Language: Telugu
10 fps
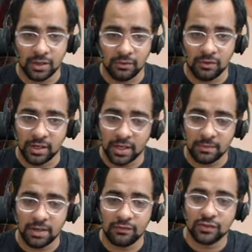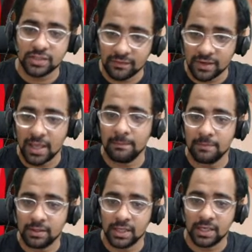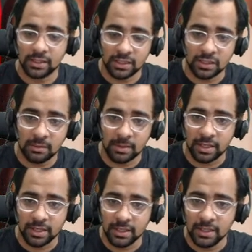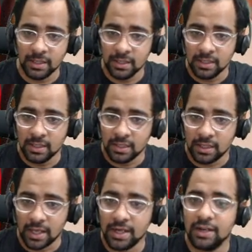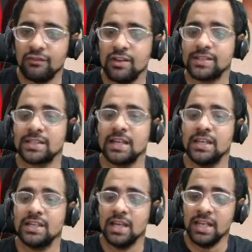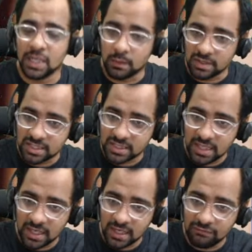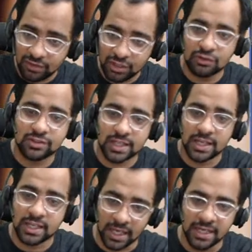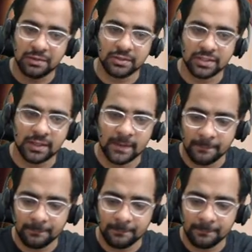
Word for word: డౌన్లోడ్ అడా ట్వంటీ ఫోర్ సెవెన్ యాప్ దాని దీంట్లో మనకి కరెంట్ అఫైర్స్ కానీ డైలీ క్విజెస్ కానీ వీడియోస్ కానీ అన్నీ వస్తాయి